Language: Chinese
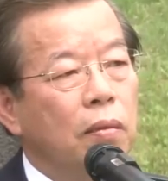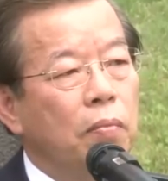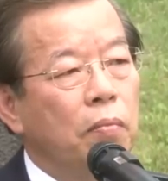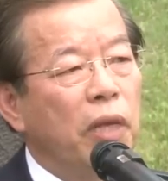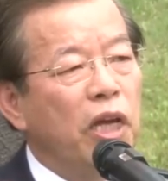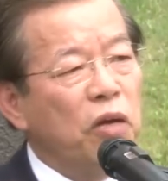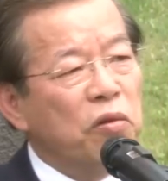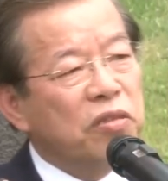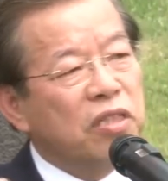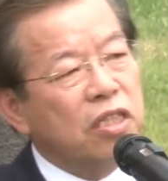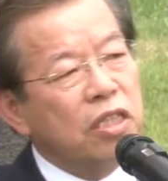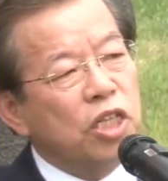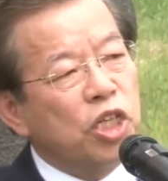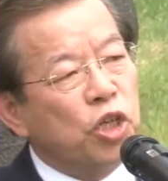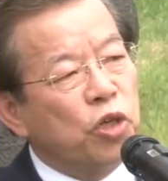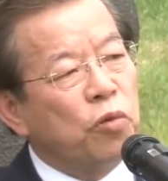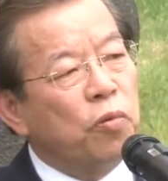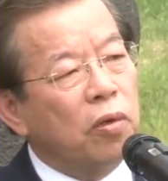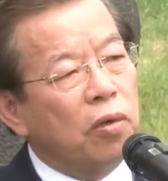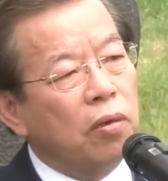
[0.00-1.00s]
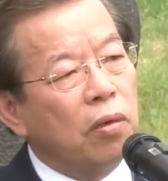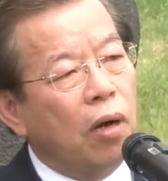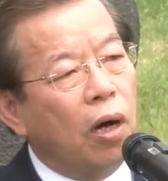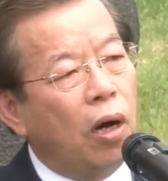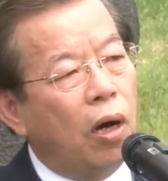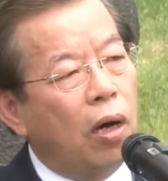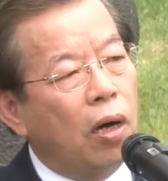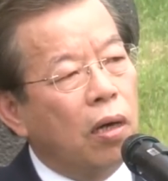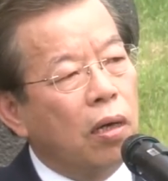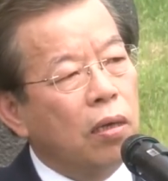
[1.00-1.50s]
没有自由
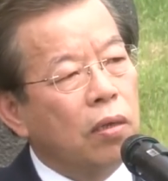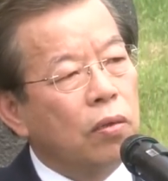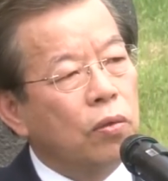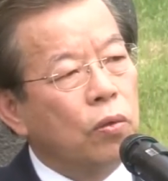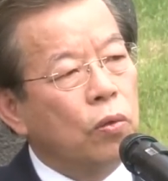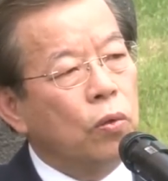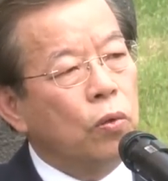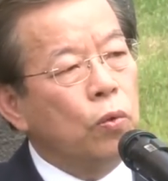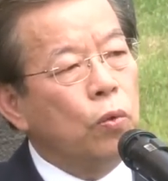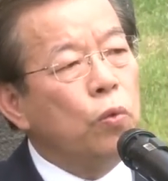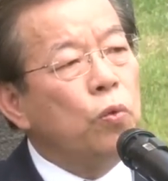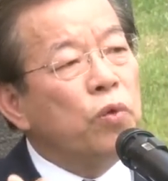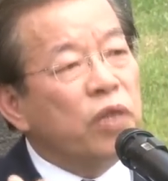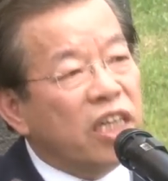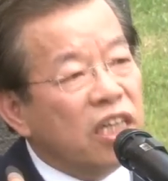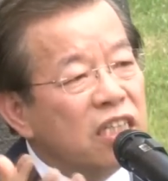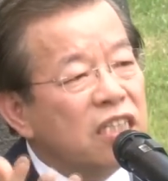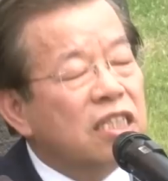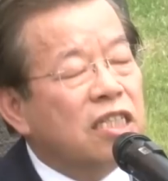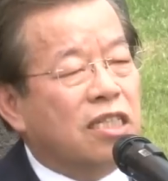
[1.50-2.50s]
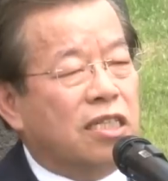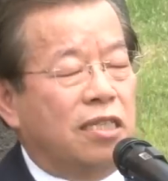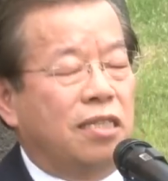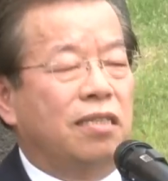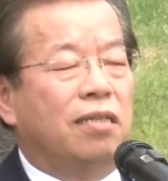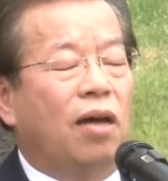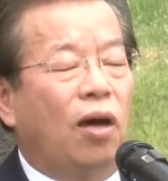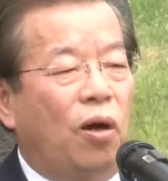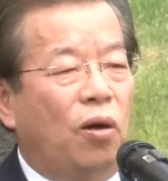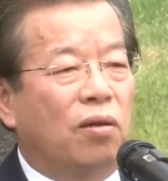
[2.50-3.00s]
哦，毋宁
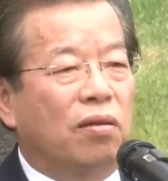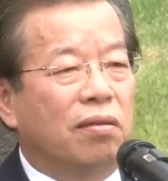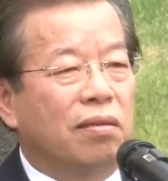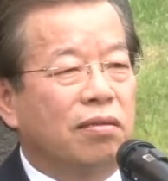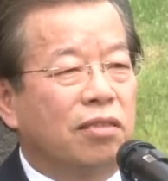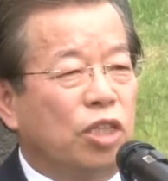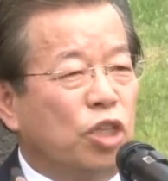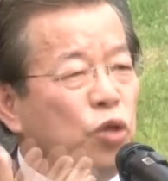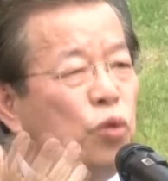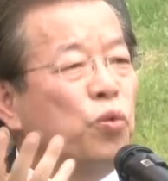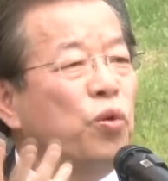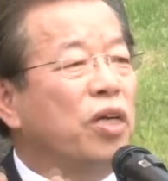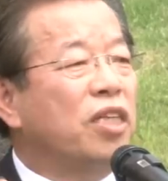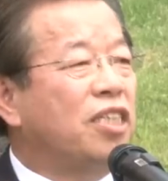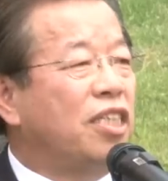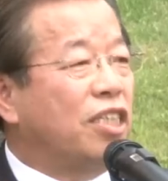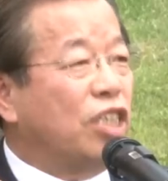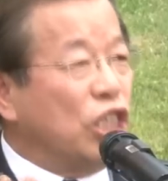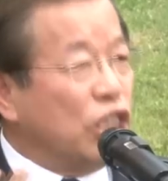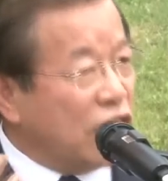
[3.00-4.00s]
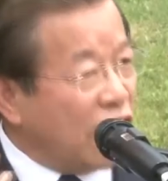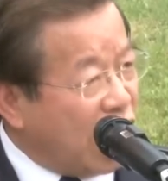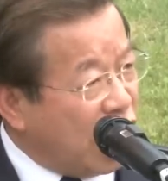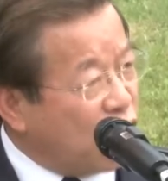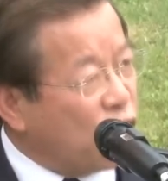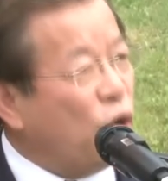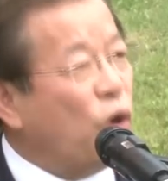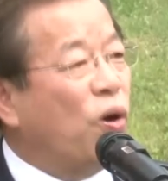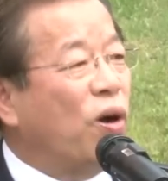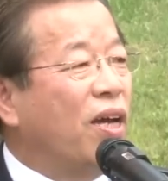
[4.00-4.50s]
死哦，这句话是真侪人
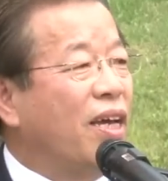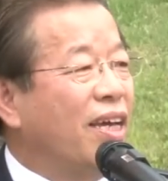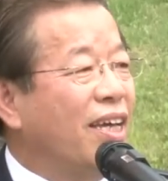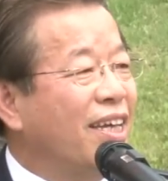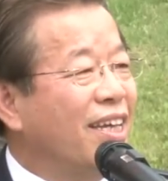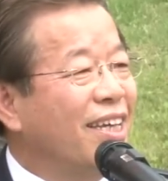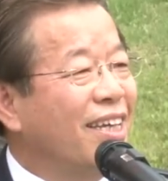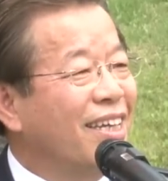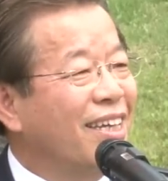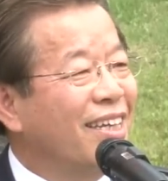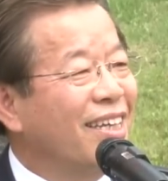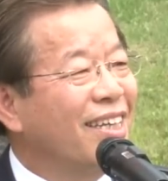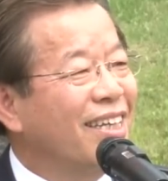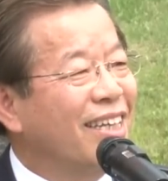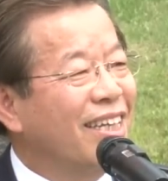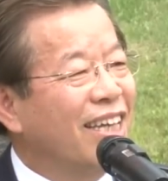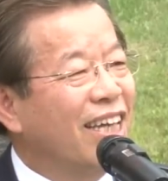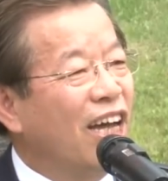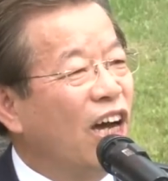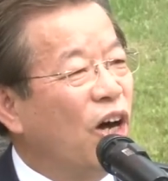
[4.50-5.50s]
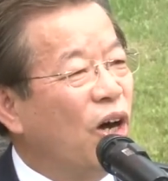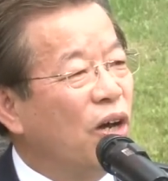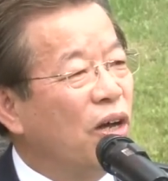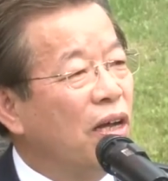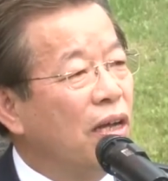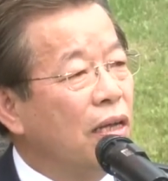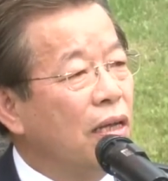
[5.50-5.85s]
讲的哦。